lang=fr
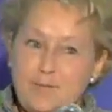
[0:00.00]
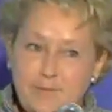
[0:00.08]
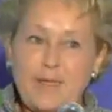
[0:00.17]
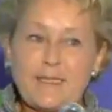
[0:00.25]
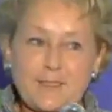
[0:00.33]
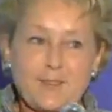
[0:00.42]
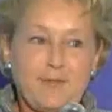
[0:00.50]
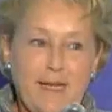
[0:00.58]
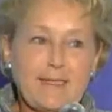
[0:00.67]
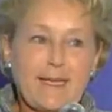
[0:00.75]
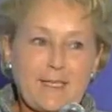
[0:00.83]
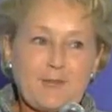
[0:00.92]
Parce que
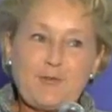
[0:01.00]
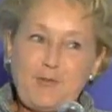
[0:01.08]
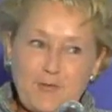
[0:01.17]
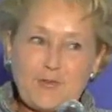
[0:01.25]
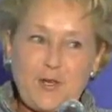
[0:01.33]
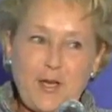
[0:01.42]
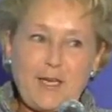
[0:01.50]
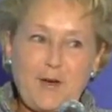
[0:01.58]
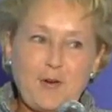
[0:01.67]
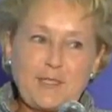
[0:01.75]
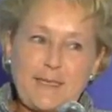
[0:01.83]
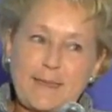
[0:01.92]
malgré tout, vous aurez
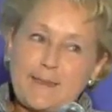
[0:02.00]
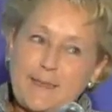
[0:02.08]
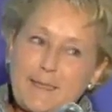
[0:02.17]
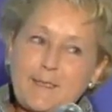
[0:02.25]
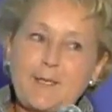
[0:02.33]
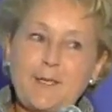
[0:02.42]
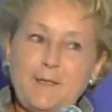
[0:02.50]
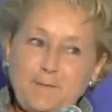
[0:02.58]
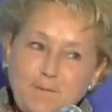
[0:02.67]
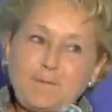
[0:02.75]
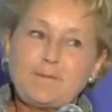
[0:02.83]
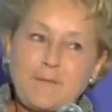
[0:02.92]
constaté
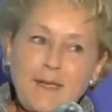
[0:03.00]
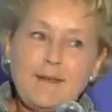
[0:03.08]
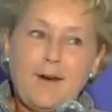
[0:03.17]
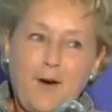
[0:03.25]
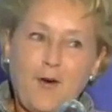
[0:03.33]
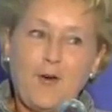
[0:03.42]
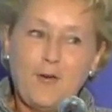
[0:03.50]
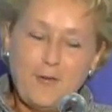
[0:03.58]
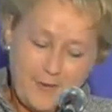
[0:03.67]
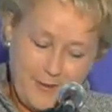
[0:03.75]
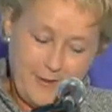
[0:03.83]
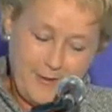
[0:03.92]
que
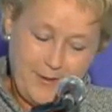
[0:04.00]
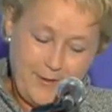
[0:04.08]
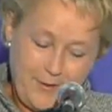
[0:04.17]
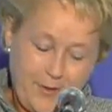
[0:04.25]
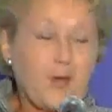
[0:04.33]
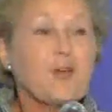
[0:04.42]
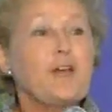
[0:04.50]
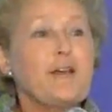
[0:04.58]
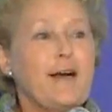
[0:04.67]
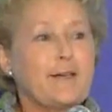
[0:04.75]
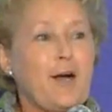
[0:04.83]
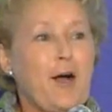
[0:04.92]
on euh, recueille
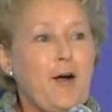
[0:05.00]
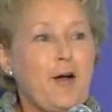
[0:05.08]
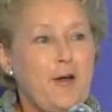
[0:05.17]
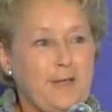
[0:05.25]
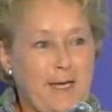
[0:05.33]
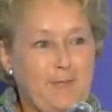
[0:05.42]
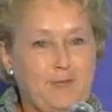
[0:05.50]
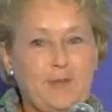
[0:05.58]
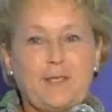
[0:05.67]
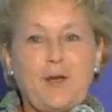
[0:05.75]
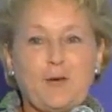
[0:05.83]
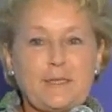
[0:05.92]
encore un
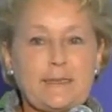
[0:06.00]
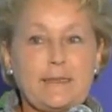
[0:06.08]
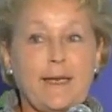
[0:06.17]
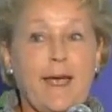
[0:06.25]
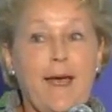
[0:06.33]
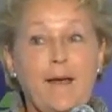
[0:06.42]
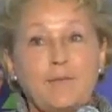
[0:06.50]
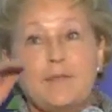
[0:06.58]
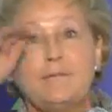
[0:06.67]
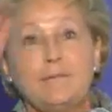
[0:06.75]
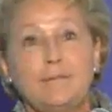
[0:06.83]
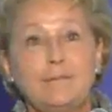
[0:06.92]
appui considérable
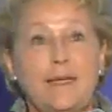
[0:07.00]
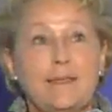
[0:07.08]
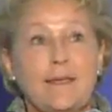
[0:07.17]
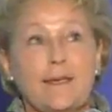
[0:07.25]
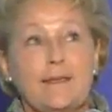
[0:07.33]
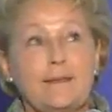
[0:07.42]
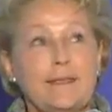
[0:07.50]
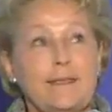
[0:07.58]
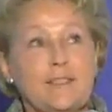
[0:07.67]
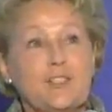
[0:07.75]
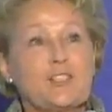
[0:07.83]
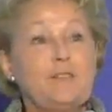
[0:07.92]
malgré
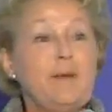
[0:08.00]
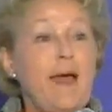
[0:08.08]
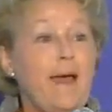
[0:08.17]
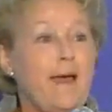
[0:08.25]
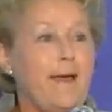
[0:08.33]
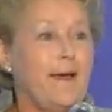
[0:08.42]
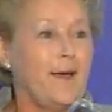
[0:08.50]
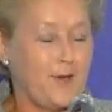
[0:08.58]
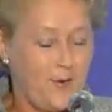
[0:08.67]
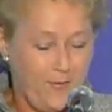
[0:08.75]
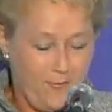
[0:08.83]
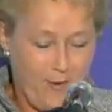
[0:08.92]
des chimères
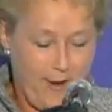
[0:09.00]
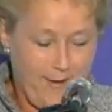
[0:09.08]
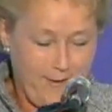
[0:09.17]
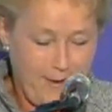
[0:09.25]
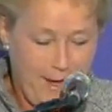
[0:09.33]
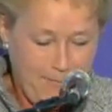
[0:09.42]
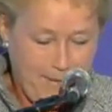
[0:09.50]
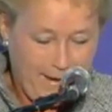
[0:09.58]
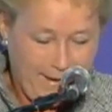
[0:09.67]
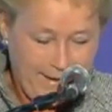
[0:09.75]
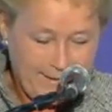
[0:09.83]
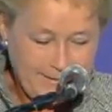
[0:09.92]
qu'on voit euh,
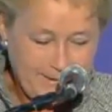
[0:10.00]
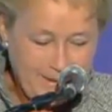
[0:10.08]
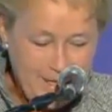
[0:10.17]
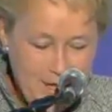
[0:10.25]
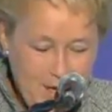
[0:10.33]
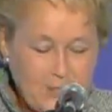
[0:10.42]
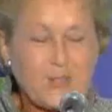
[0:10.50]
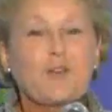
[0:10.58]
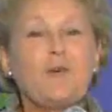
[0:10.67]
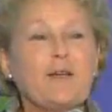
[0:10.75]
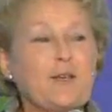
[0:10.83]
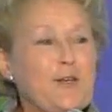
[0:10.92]
apparaître. Je
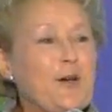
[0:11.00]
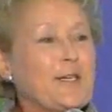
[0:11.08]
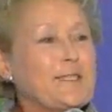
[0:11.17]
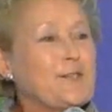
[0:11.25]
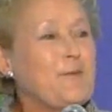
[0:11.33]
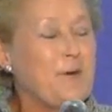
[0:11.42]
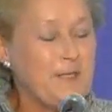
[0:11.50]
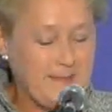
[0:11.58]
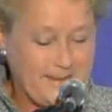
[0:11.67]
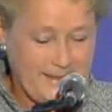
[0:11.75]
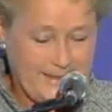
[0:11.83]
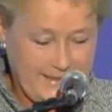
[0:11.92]
crois que l'horizon
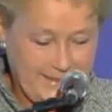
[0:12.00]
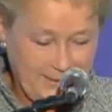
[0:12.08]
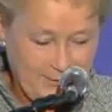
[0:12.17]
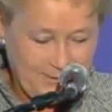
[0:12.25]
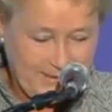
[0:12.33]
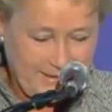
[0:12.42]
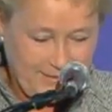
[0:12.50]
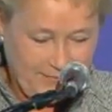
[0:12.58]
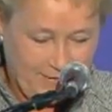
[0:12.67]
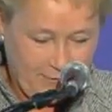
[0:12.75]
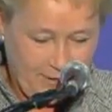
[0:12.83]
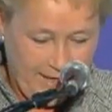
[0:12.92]
politique nous est
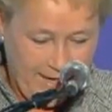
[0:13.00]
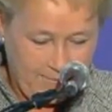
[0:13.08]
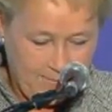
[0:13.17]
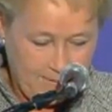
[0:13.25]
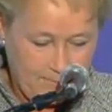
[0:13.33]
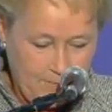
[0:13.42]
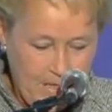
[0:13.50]
favorable.